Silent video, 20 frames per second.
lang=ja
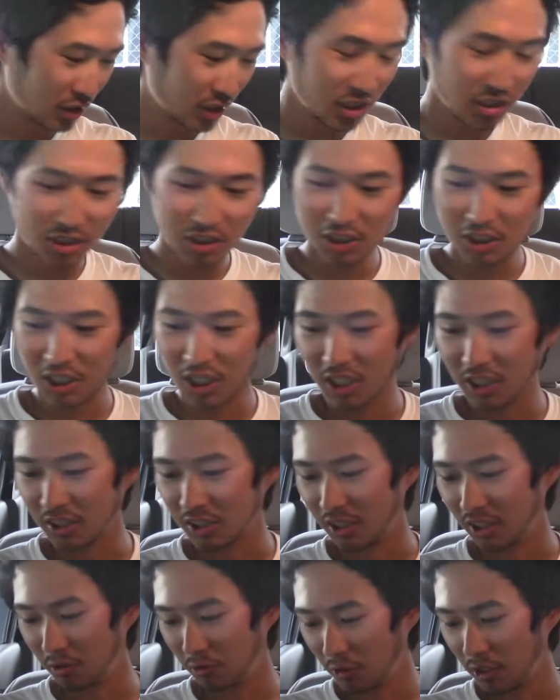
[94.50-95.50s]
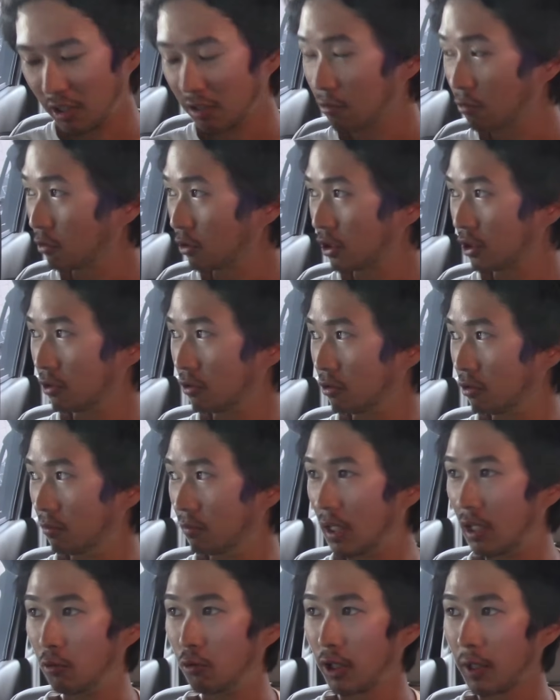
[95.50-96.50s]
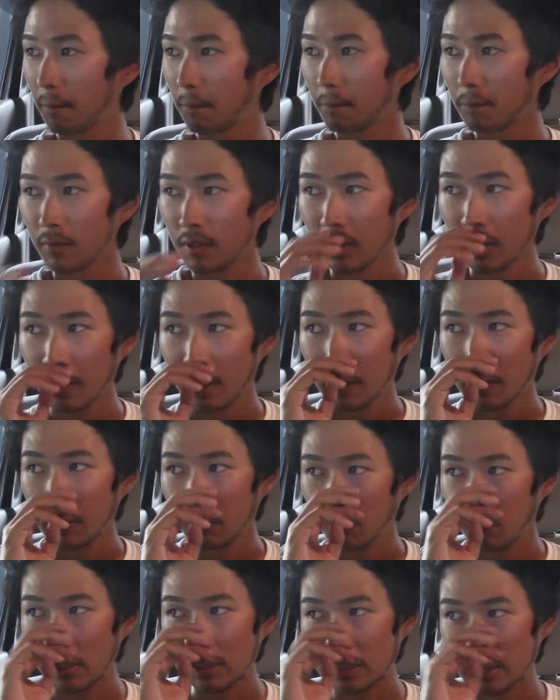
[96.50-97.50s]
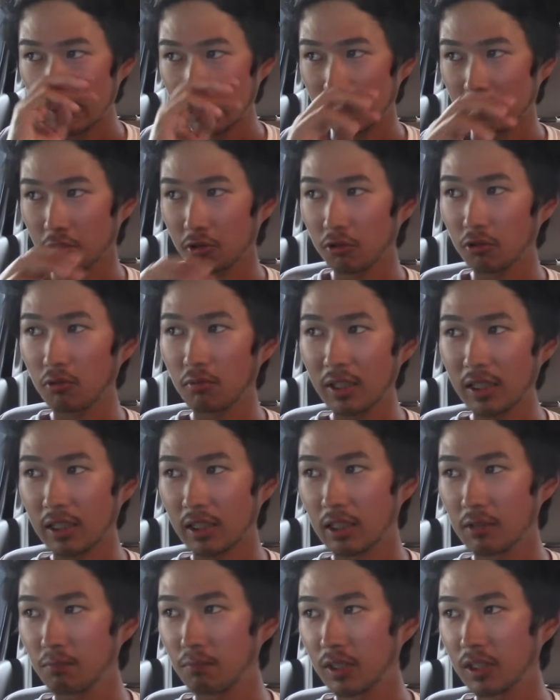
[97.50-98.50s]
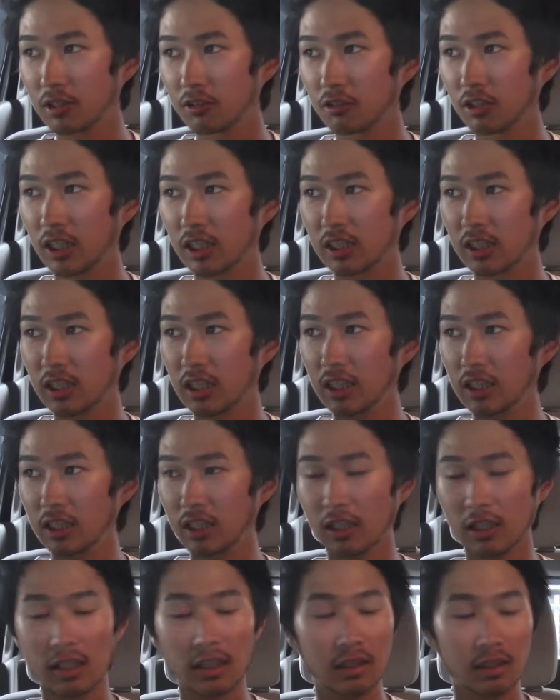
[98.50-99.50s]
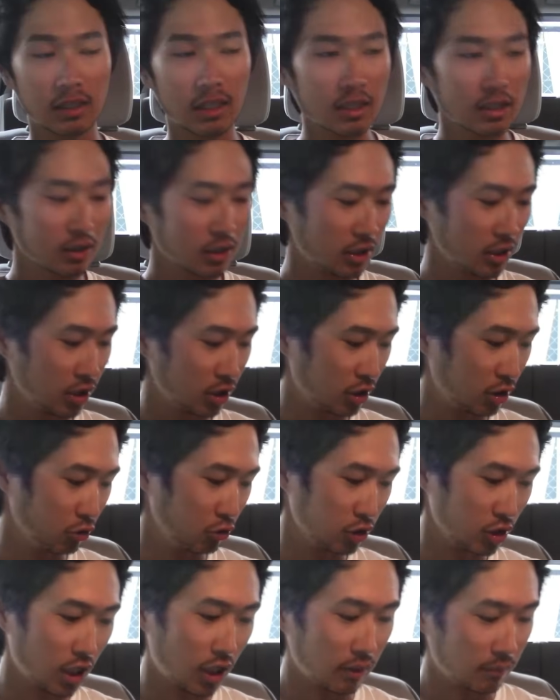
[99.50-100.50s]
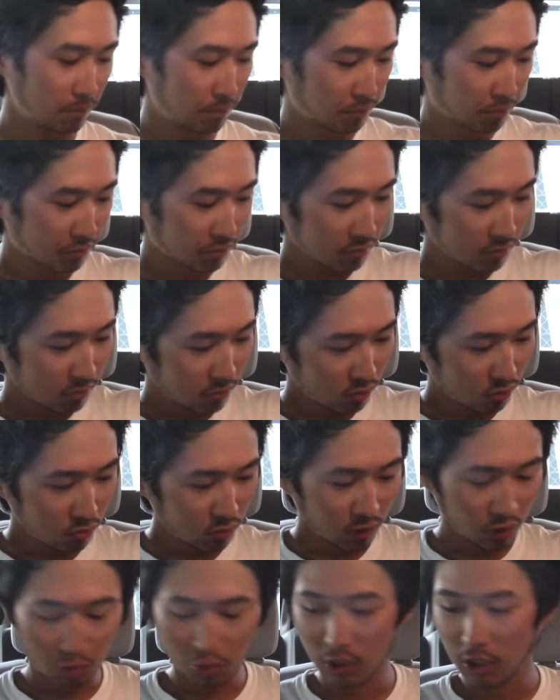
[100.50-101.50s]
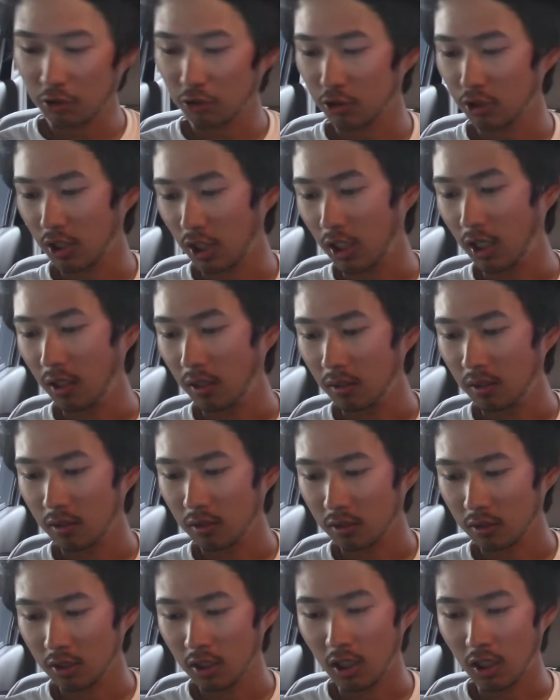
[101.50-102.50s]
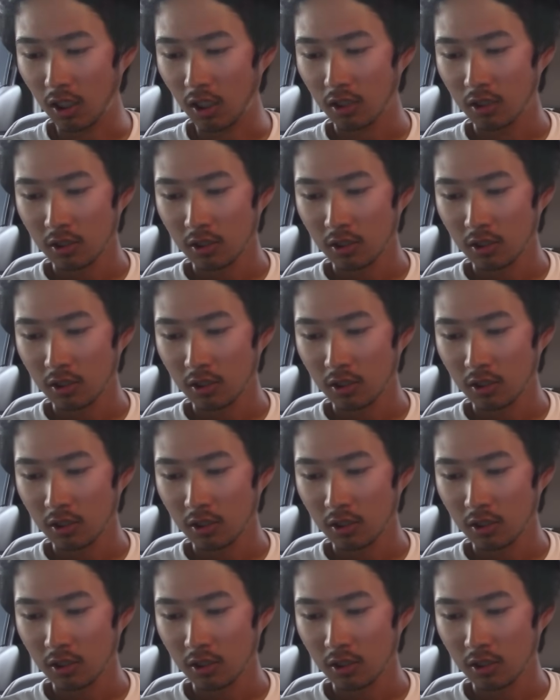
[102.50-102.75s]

全然知らないんだけどねこっちの方まあ俺おばあちゃんちそこまで頻繁に来るわけじゃないから、元気っていうさ、ドラッグスターが